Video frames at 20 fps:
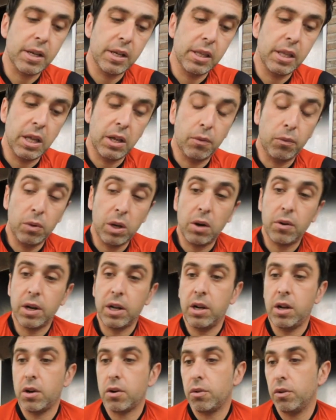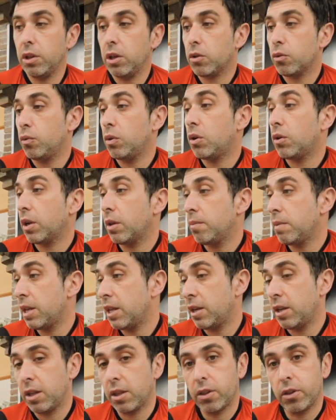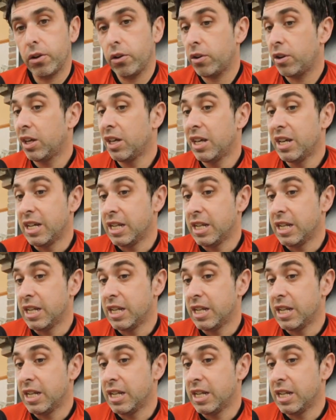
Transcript: de una hora en el rodillo es una hora y media en el exterior.